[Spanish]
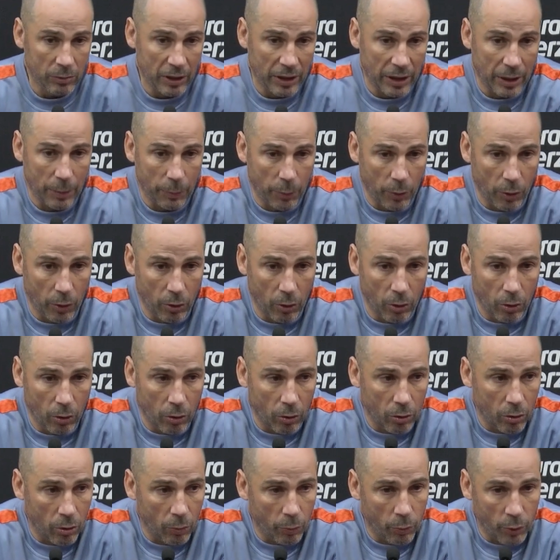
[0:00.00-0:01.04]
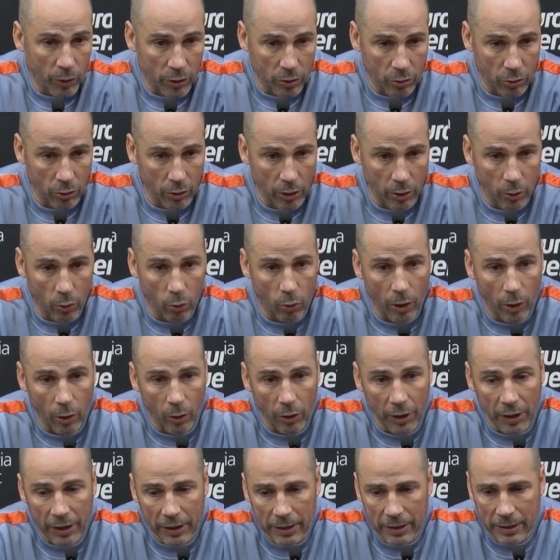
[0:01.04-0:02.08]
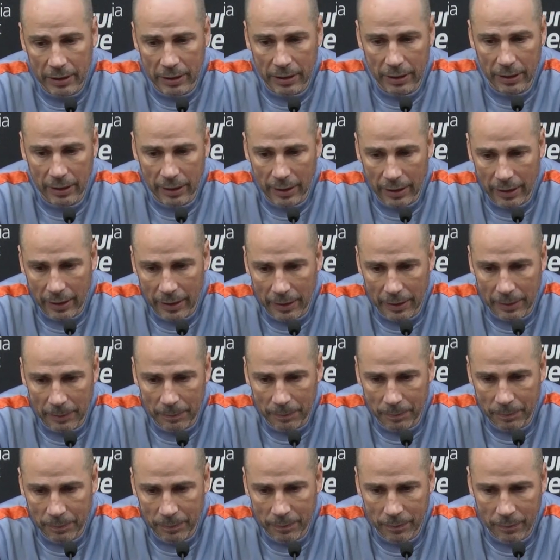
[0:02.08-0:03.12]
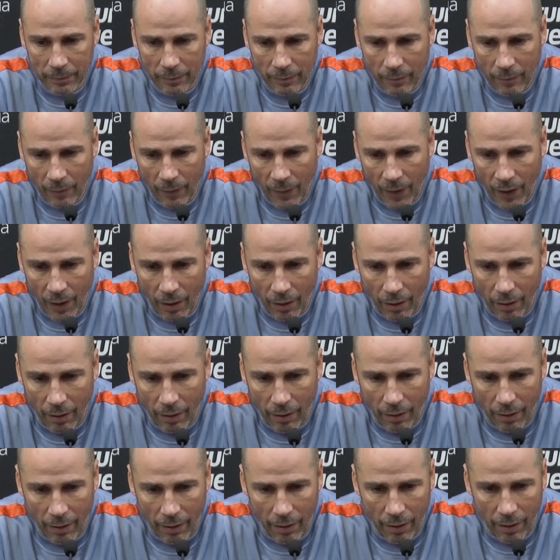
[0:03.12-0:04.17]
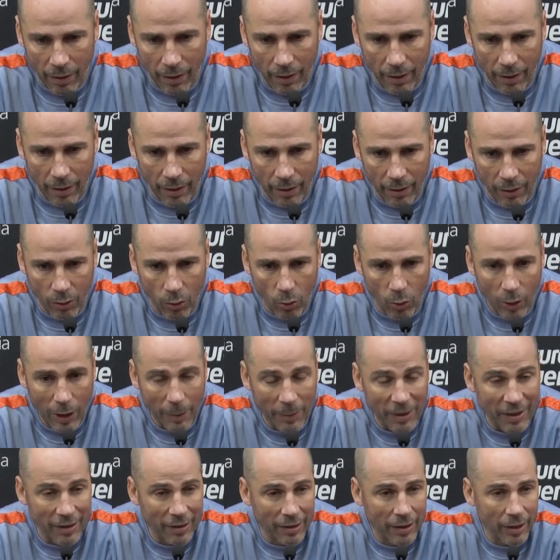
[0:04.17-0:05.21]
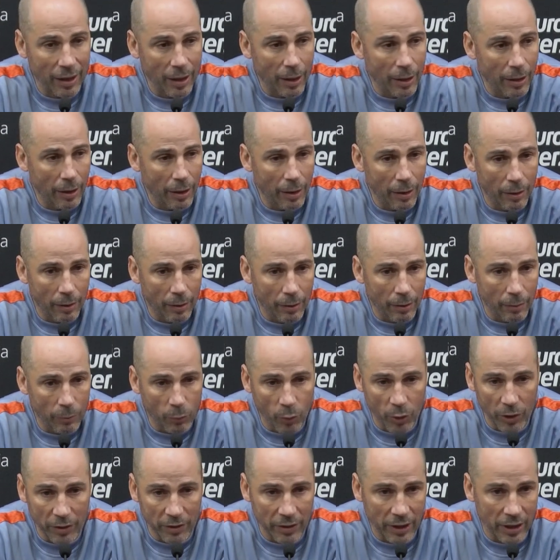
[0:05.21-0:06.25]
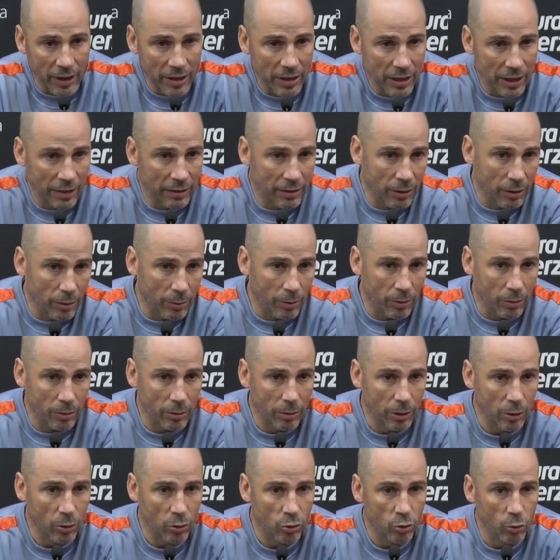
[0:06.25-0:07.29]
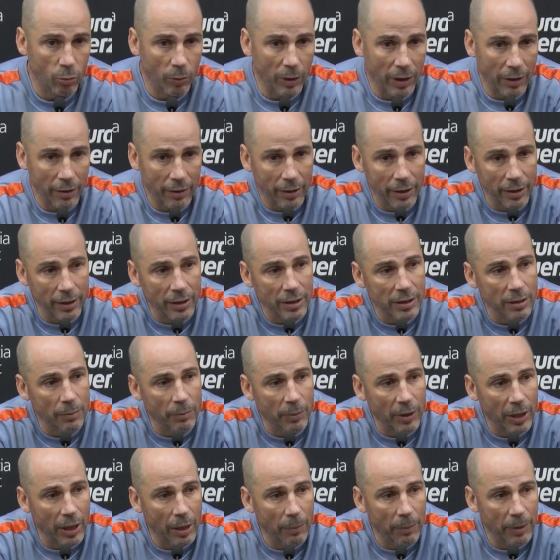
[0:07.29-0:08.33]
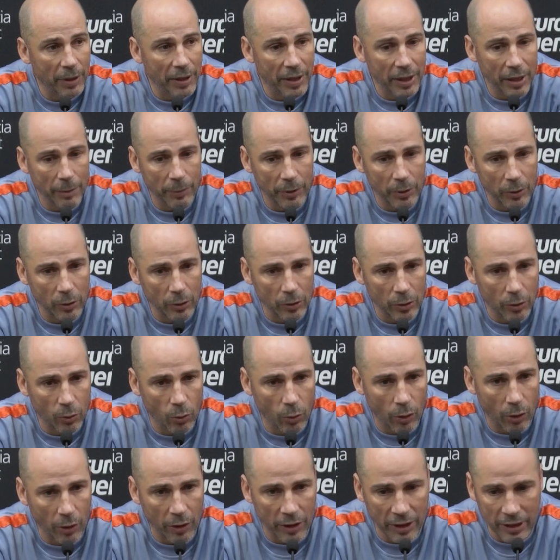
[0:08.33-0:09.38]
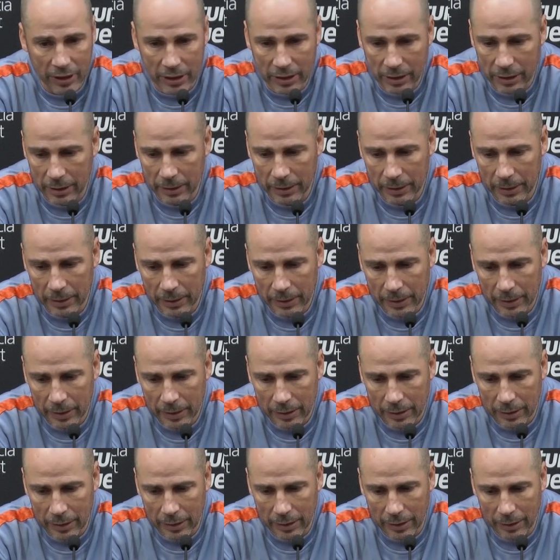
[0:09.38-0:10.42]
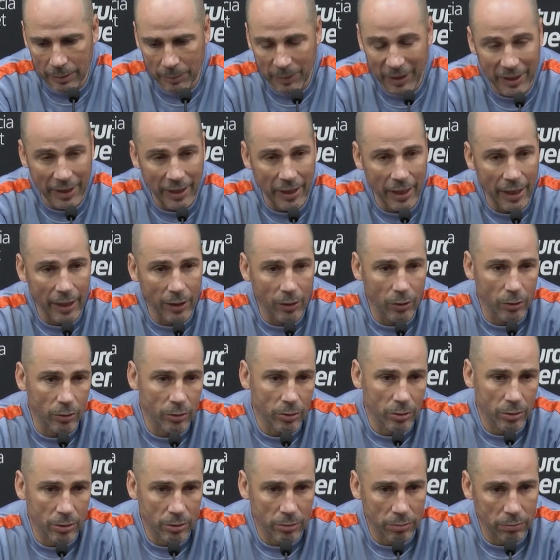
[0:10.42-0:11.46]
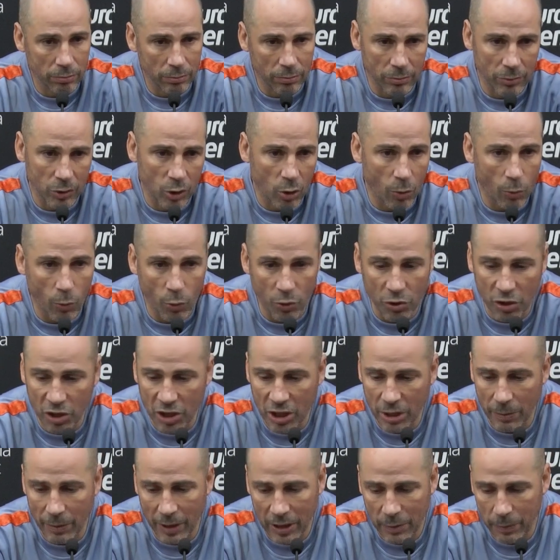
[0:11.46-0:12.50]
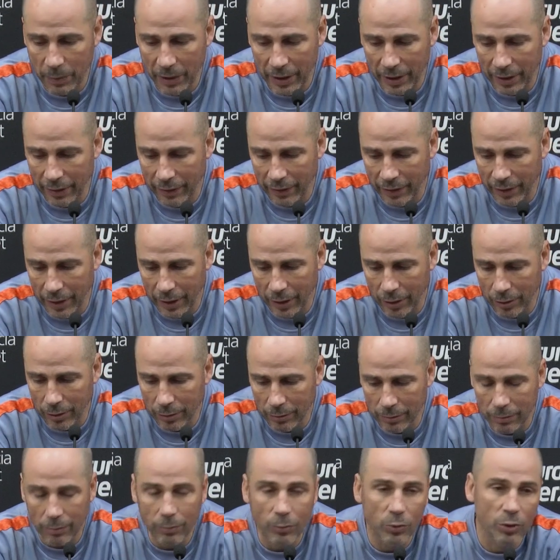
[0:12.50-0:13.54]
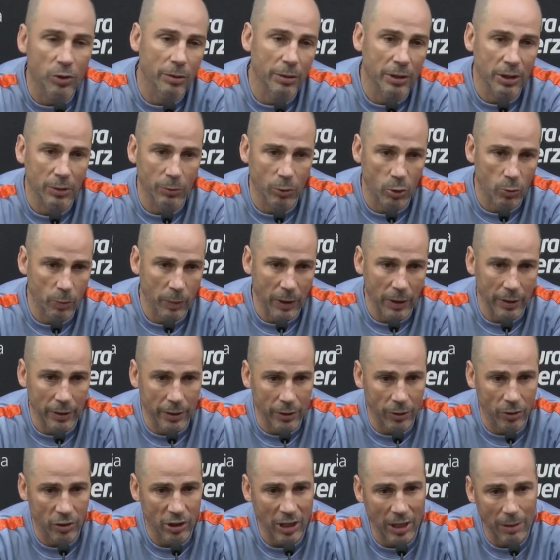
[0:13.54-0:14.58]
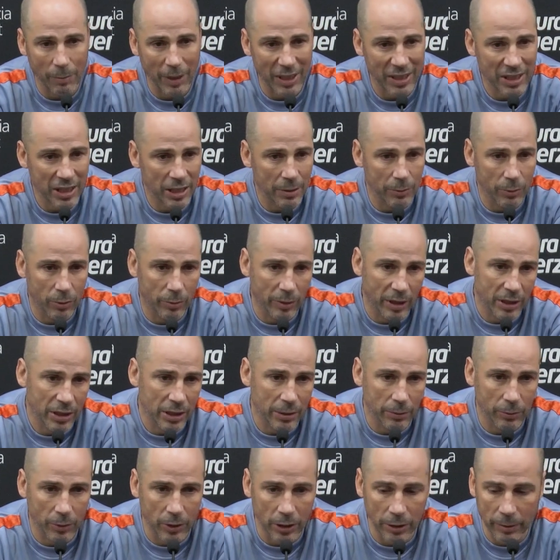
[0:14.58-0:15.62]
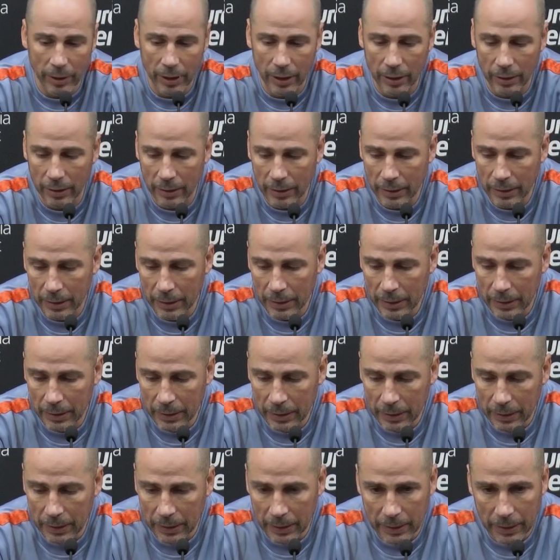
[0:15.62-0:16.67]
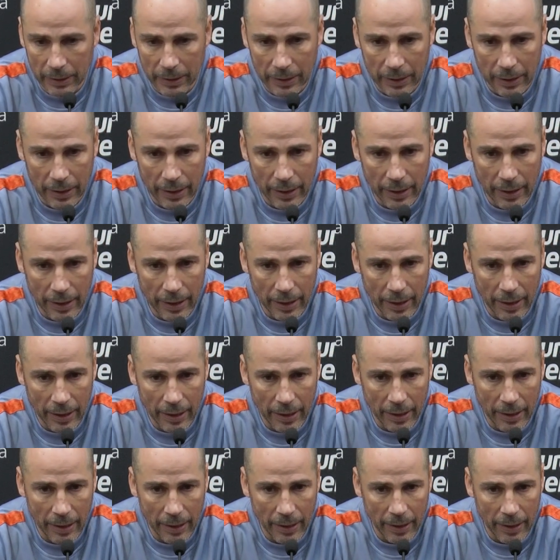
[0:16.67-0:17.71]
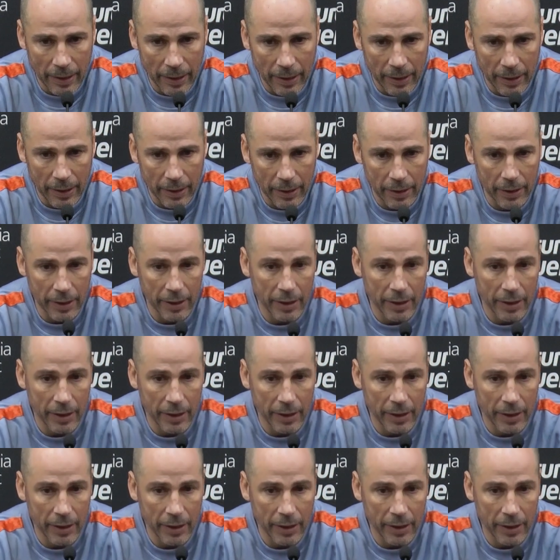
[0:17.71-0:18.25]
Un equipo compuesto de jugadores eh, eh, con una mezcla muy interesante, como acostumbra hacer siempre la Peña, pero de jugadores veteranos mm, con muchísima experiencia, con muchísimos partidos al máximo, máximo nivel. Eh,